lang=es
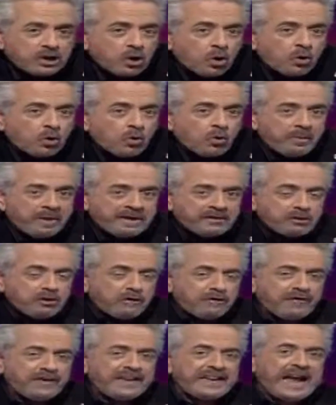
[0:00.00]

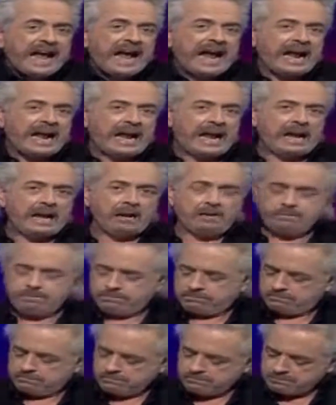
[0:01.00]
documento final
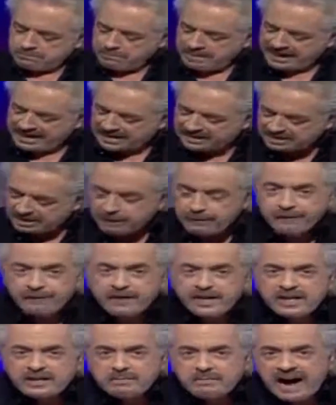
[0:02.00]
para ser
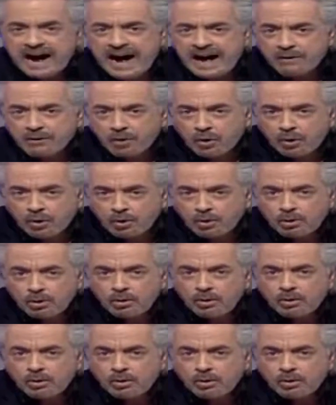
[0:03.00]
firmado,